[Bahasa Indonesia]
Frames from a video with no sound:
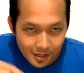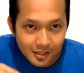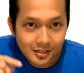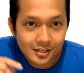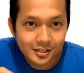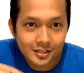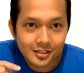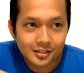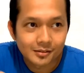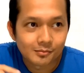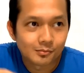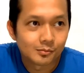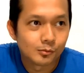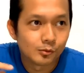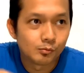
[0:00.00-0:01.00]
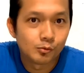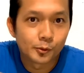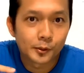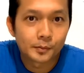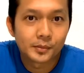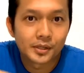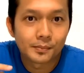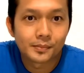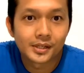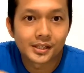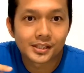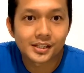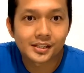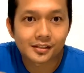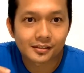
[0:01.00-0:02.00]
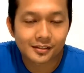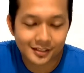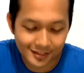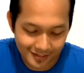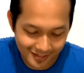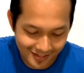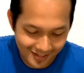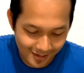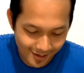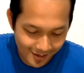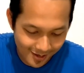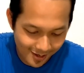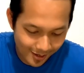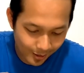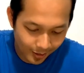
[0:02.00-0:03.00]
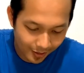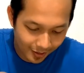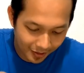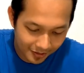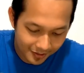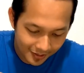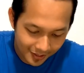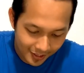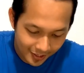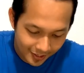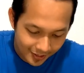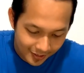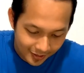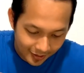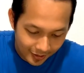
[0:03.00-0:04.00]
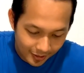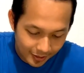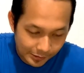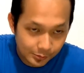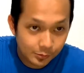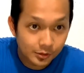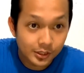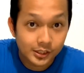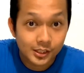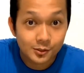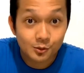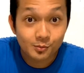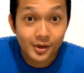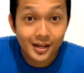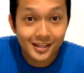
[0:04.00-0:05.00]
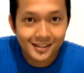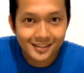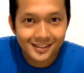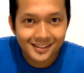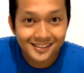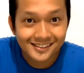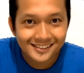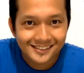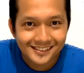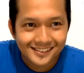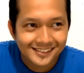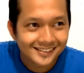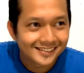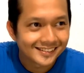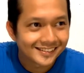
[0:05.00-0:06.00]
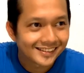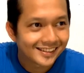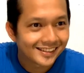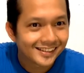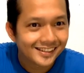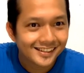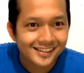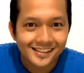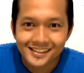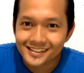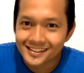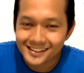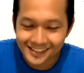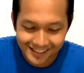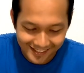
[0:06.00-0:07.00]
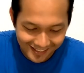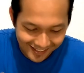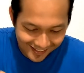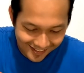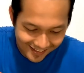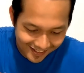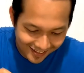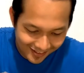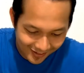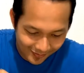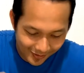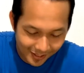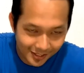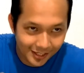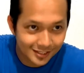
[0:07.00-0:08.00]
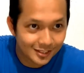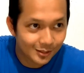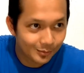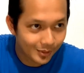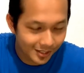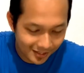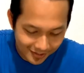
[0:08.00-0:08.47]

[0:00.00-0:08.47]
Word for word: ada nih bubur memenya. Nah, langsung kita cobain ya. Oke. Okay. Ya, kalian nggak sabar?